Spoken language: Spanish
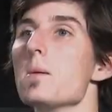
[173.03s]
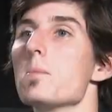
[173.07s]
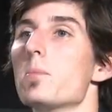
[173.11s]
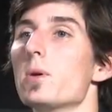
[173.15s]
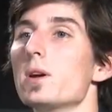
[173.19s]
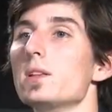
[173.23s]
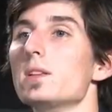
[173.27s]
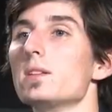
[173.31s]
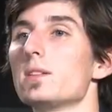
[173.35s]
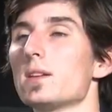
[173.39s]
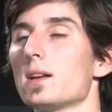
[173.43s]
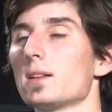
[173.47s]

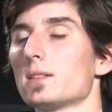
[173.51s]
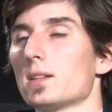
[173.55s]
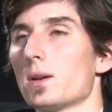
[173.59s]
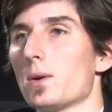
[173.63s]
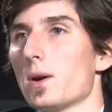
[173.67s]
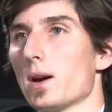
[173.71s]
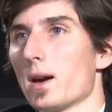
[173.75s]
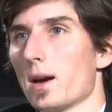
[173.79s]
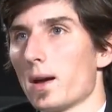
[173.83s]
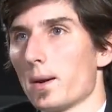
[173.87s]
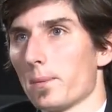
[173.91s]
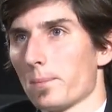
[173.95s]
Voy a iniciar a
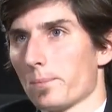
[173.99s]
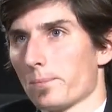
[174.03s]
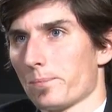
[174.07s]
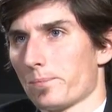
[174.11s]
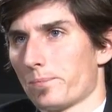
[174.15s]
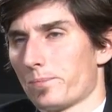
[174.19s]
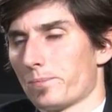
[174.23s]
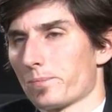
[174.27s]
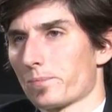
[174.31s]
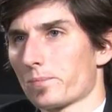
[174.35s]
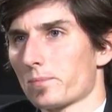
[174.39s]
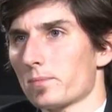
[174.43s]
trabajar
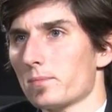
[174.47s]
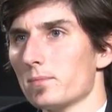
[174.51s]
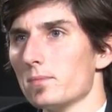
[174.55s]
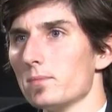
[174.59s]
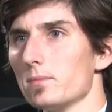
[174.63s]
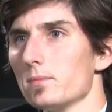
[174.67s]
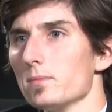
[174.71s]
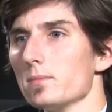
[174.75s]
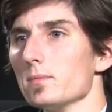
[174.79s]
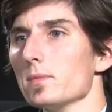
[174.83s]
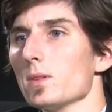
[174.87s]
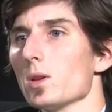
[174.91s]

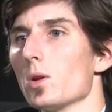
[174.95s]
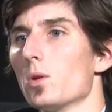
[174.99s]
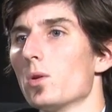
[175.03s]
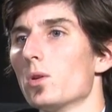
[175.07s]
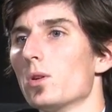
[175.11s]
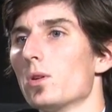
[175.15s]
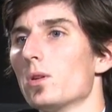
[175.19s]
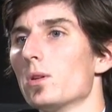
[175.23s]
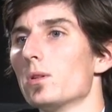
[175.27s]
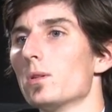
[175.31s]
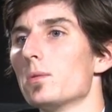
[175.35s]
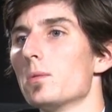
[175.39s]

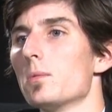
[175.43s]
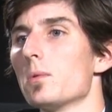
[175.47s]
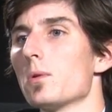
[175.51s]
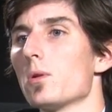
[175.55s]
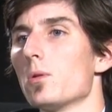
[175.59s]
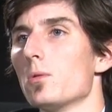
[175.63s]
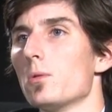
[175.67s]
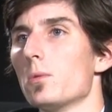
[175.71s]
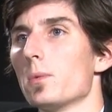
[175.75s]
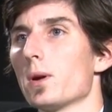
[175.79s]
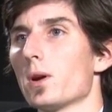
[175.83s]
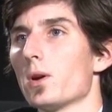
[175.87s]

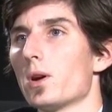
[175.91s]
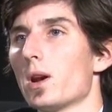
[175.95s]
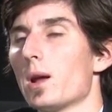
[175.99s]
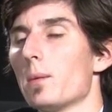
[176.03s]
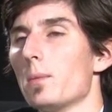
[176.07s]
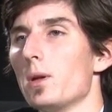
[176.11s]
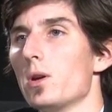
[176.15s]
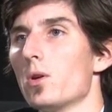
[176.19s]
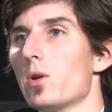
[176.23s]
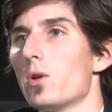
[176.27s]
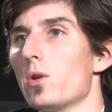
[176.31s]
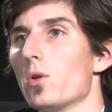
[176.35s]
con, mi mejor
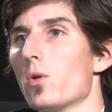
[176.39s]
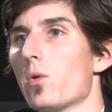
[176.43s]
amigo,